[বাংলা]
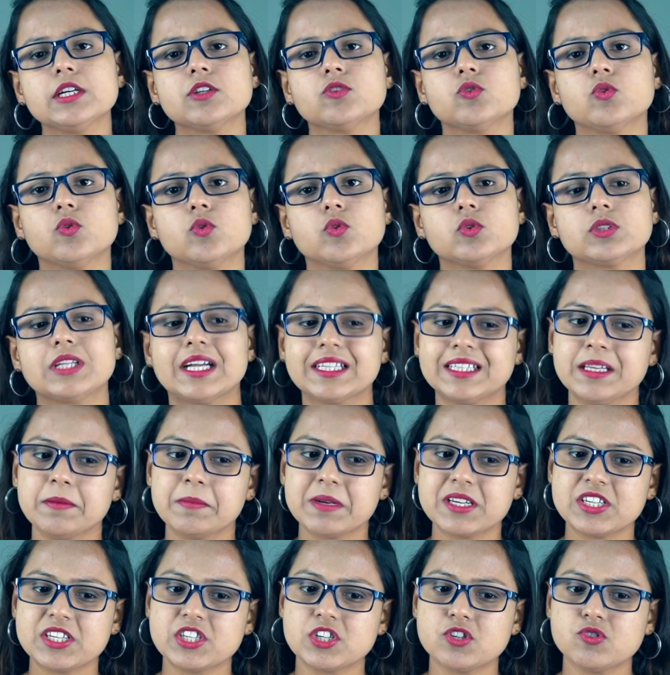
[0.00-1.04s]
তো তাতে
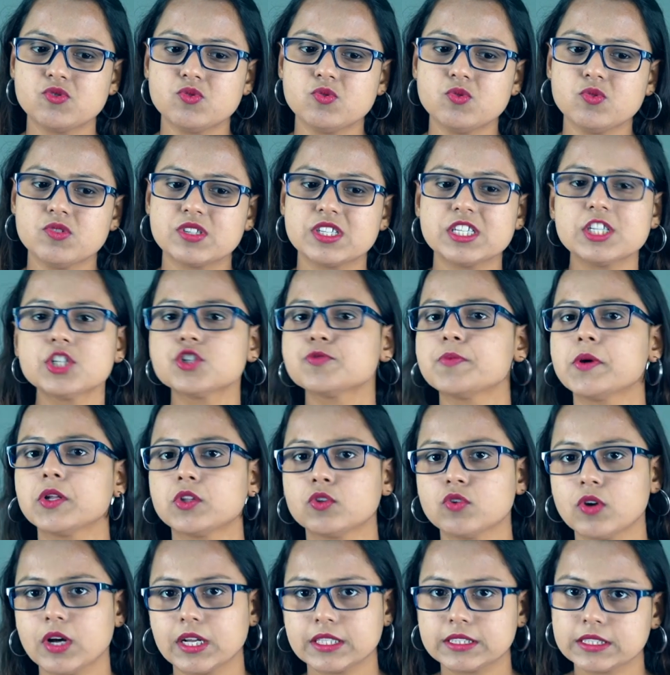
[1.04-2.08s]
বেশ কিছু জিনিসপত্র
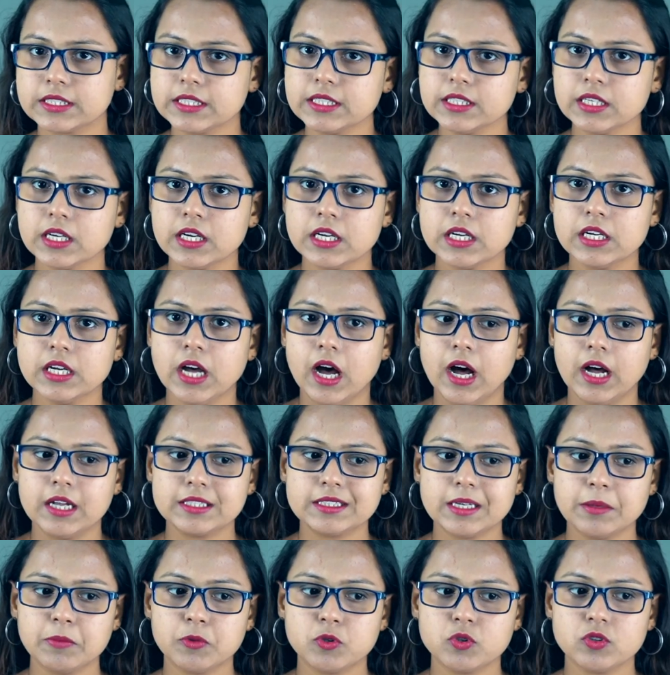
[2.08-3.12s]
আছে
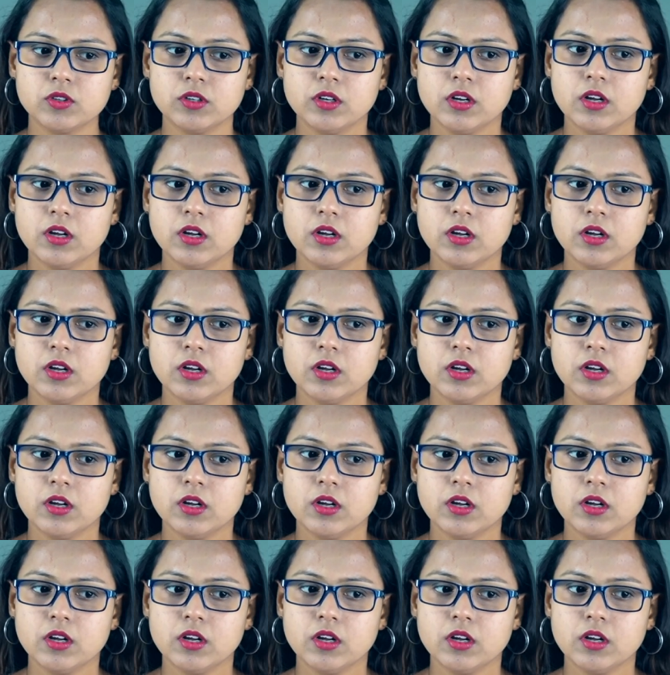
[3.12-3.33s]
যেমন